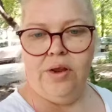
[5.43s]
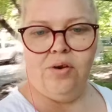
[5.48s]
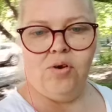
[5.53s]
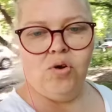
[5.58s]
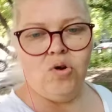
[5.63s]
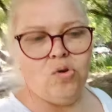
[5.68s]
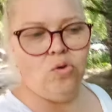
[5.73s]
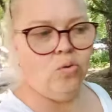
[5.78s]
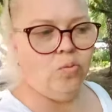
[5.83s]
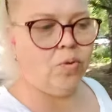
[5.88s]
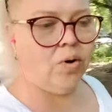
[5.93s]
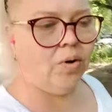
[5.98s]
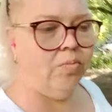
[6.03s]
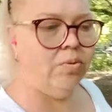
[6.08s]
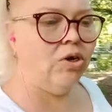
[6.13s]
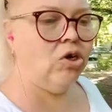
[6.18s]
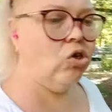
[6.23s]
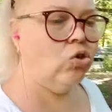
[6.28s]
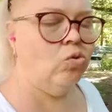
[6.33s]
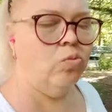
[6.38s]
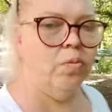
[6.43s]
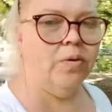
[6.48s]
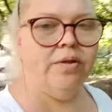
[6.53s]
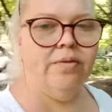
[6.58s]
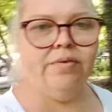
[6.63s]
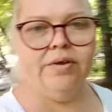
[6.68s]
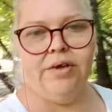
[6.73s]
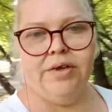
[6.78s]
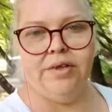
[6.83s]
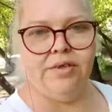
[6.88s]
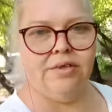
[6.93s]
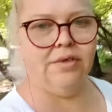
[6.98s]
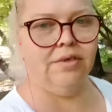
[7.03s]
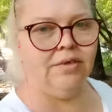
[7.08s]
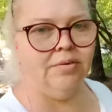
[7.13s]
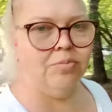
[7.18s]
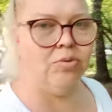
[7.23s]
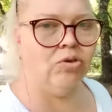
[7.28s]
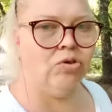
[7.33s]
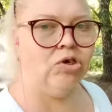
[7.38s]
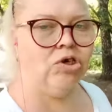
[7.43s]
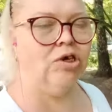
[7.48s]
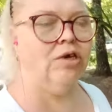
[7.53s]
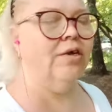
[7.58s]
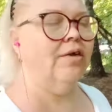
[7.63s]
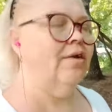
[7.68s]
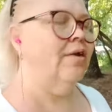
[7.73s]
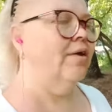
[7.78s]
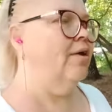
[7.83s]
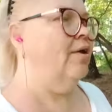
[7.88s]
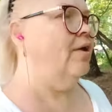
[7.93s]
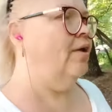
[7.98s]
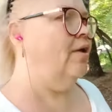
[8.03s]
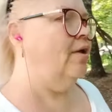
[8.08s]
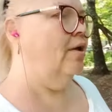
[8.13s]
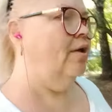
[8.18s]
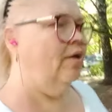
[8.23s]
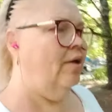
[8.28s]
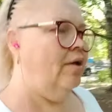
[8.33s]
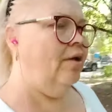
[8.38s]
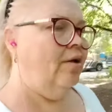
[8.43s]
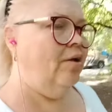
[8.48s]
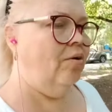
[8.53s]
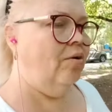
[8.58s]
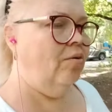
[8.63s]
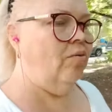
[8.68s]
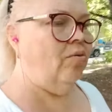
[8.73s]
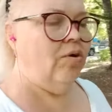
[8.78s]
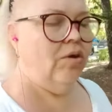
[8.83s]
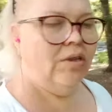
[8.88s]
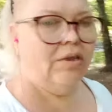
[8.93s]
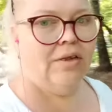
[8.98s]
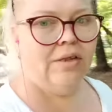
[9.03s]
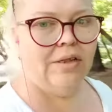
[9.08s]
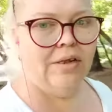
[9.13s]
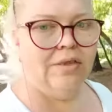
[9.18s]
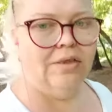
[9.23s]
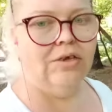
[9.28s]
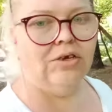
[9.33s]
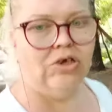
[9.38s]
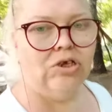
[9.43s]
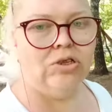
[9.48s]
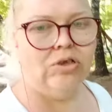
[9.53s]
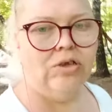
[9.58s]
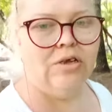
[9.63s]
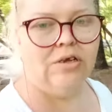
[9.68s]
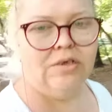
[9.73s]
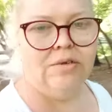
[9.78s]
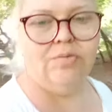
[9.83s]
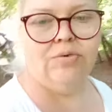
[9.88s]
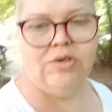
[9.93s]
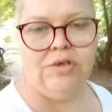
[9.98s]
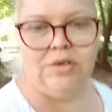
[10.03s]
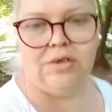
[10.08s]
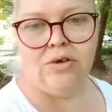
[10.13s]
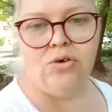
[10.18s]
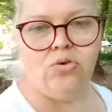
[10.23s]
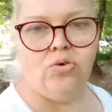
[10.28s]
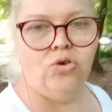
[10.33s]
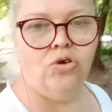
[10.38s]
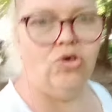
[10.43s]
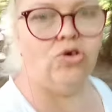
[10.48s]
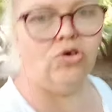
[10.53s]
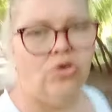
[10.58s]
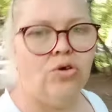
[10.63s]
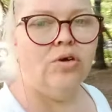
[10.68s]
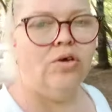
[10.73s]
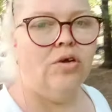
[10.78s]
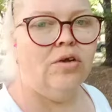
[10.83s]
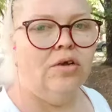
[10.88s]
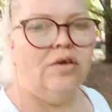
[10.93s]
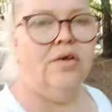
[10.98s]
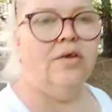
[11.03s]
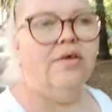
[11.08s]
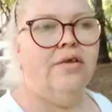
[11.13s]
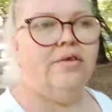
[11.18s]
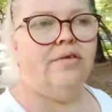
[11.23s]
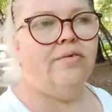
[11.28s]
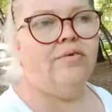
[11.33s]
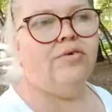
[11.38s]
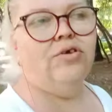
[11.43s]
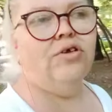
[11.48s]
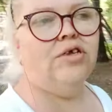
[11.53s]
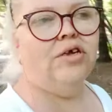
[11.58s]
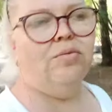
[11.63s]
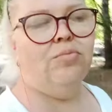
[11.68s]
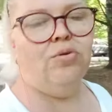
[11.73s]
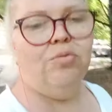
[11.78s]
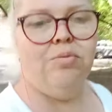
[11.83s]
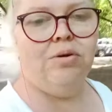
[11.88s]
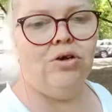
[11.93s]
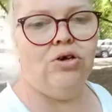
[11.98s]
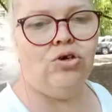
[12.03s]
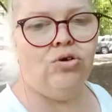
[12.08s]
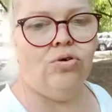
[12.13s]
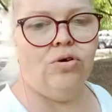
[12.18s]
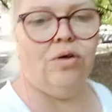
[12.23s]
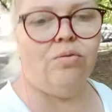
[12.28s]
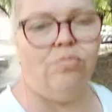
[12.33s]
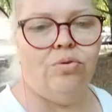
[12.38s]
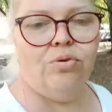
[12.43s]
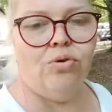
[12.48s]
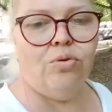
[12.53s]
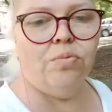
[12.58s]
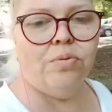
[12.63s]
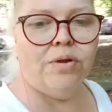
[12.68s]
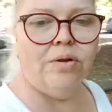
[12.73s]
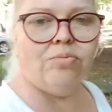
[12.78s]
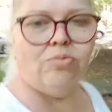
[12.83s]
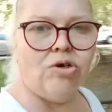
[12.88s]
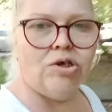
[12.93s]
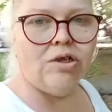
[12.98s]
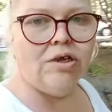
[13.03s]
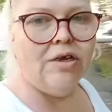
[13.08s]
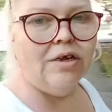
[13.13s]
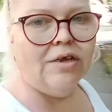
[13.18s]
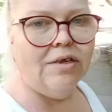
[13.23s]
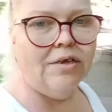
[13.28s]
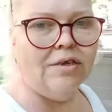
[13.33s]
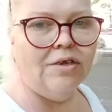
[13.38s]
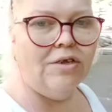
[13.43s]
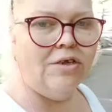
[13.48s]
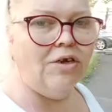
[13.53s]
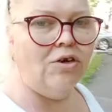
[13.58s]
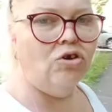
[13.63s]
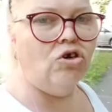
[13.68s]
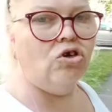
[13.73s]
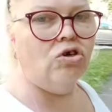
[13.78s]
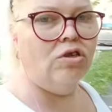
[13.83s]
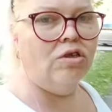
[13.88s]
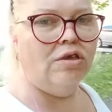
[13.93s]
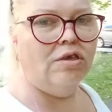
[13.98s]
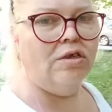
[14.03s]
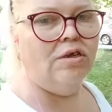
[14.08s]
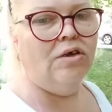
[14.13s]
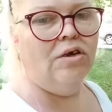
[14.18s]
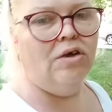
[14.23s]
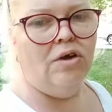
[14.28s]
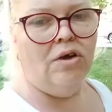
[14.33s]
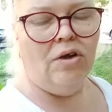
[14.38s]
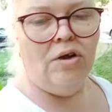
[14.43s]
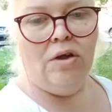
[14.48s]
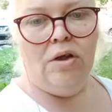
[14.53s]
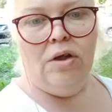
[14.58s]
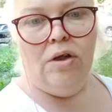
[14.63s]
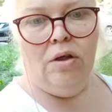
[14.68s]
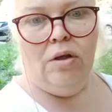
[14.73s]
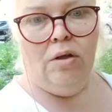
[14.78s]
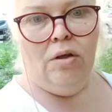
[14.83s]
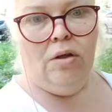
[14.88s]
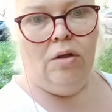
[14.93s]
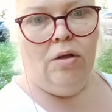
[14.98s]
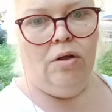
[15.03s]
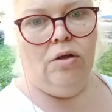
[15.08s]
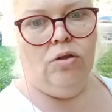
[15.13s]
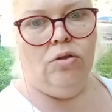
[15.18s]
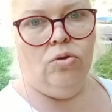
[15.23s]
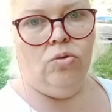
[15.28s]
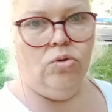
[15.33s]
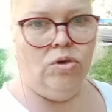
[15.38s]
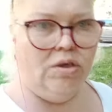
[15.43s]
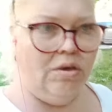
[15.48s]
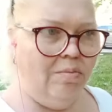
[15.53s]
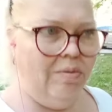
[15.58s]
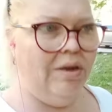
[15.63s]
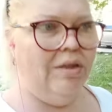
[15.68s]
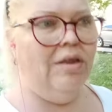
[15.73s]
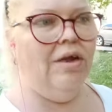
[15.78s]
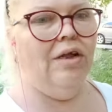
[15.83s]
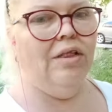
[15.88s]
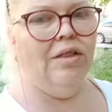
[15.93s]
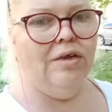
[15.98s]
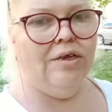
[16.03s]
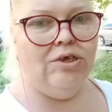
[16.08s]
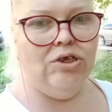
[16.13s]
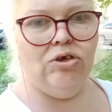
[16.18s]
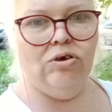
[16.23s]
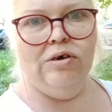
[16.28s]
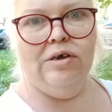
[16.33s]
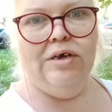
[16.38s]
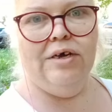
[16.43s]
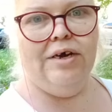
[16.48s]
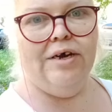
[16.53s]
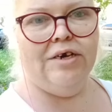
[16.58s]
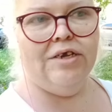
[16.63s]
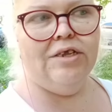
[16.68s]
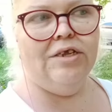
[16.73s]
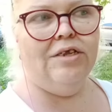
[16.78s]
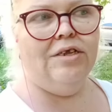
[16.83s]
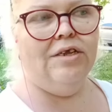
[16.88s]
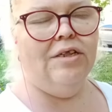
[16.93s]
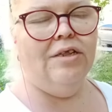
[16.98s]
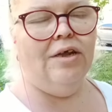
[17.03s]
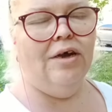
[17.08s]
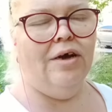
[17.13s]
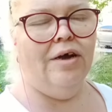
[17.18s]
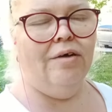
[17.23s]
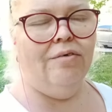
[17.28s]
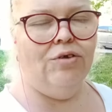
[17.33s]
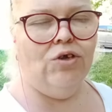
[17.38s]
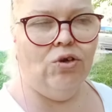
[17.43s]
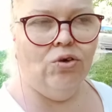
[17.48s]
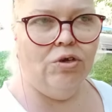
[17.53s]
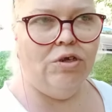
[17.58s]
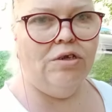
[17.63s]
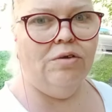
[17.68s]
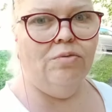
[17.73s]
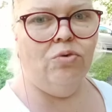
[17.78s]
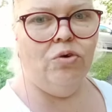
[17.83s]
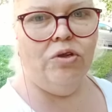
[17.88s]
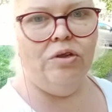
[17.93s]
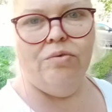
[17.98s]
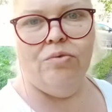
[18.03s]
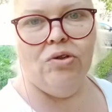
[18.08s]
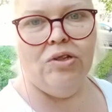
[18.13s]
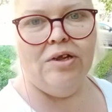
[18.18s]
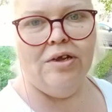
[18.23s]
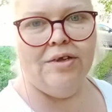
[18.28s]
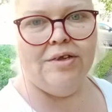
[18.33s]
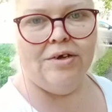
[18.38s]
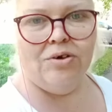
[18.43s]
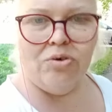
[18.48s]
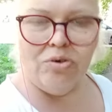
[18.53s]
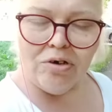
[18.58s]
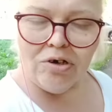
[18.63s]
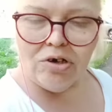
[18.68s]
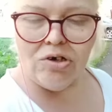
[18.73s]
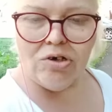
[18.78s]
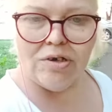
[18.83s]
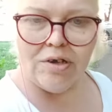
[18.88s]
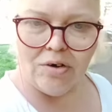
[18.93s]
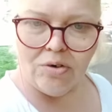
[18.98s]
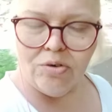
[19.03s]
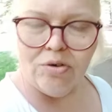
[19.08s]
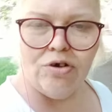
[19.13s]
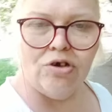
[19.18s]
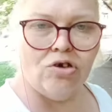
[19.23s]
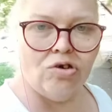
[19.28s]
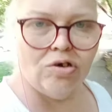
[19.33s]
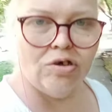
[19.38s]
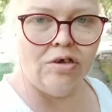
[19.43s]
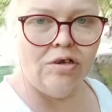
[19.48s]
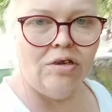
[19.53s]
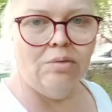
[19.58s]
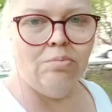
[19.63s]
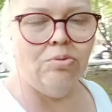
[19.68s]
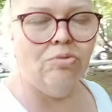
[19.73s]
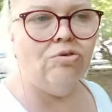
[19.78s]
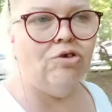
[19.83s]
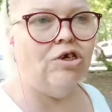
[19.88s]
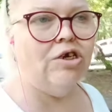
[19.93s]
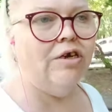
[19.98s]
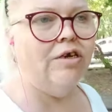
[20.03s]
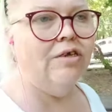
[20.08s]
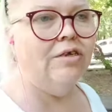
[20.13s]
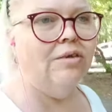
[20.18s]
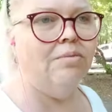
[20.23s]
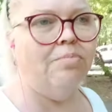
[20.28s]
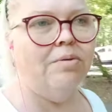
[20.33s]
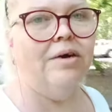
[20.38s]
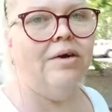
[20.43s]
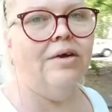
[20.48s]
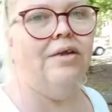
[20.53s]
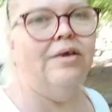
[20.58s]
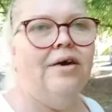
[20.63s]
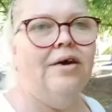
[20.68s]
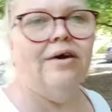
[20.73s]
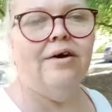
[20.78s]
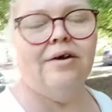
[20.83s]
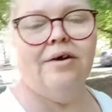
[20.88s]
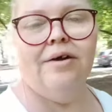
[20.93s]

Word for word: легкую пробежку, подвигаться немножко. Вот. И надеюсь, что я сегодня закончу свою самую большую работу, потому что я за неделю что-то с ней, ну, замоталась все. И каждый день такая, все, сегодня вот я закончу, закончу, и не получается пока никак.